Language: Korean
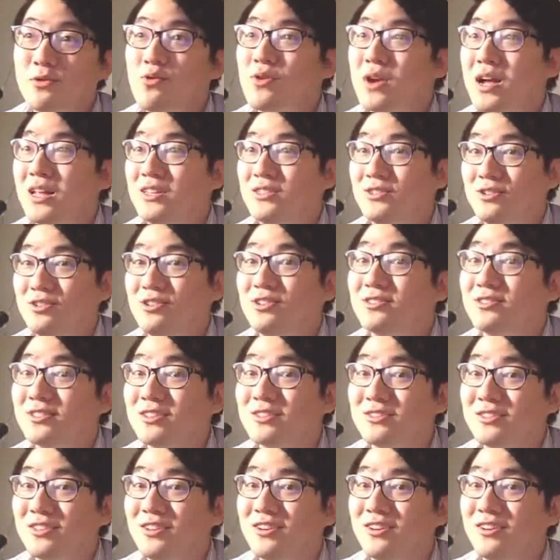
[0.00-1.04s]
하고 간 적이
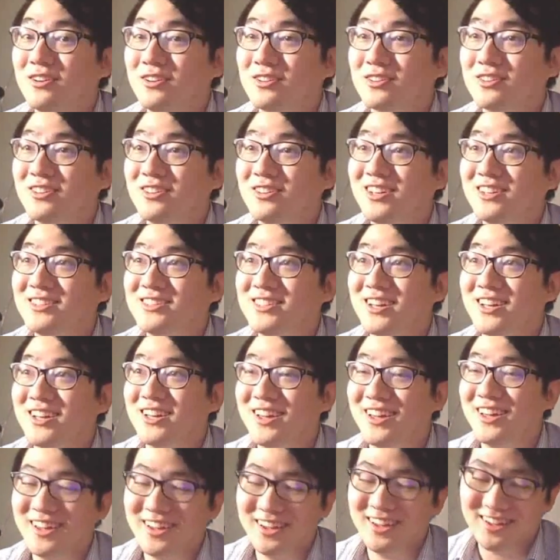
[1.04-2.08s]
있었어요. 어떤
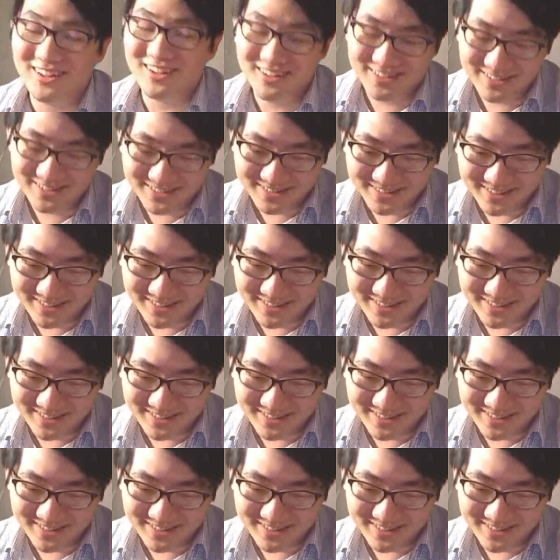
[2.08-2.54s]
행사에.